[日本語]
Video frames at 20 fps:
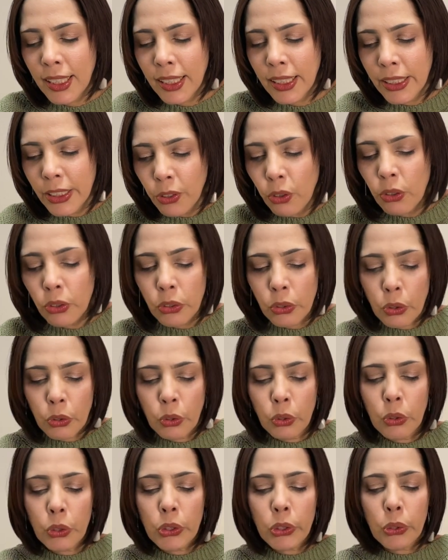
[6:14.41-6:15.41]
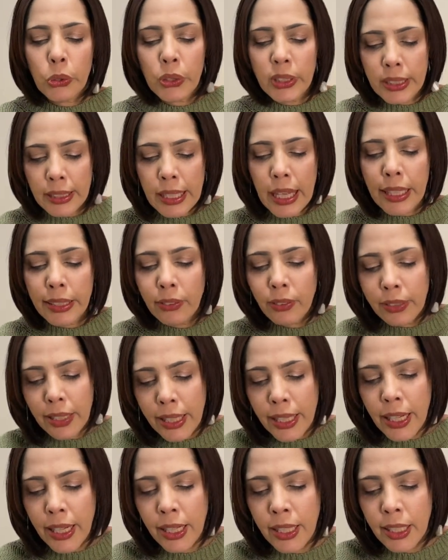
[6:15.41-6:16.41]
日本と交渉したいのな
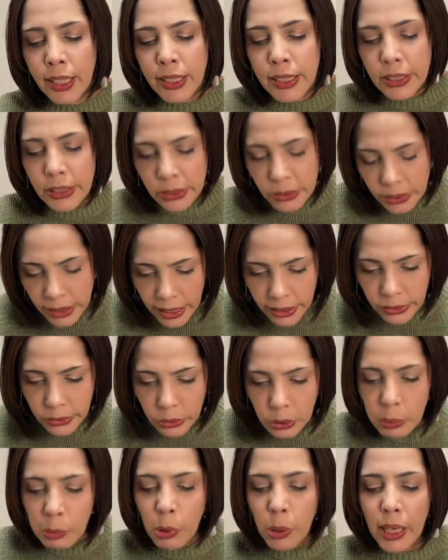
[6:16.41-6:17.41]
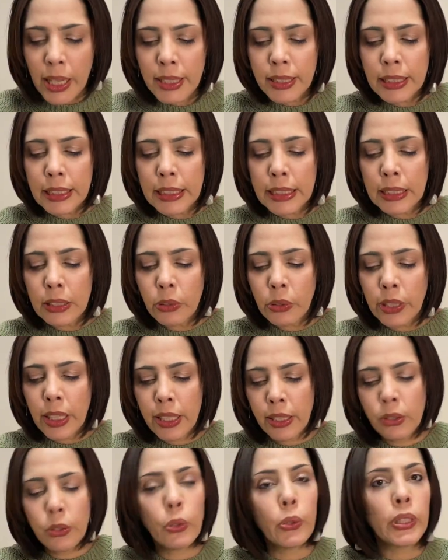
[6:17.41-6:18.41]
ら少なくとも反日の
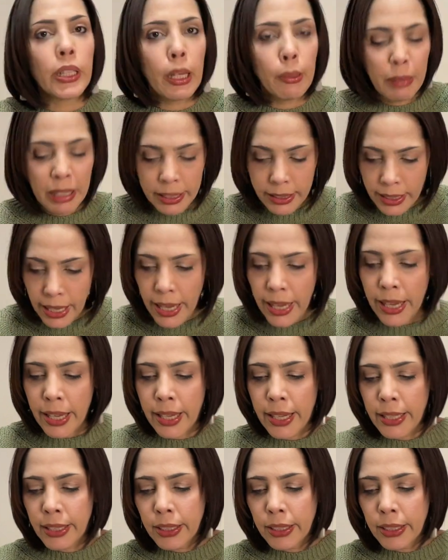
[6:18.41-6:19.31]
言動をやめて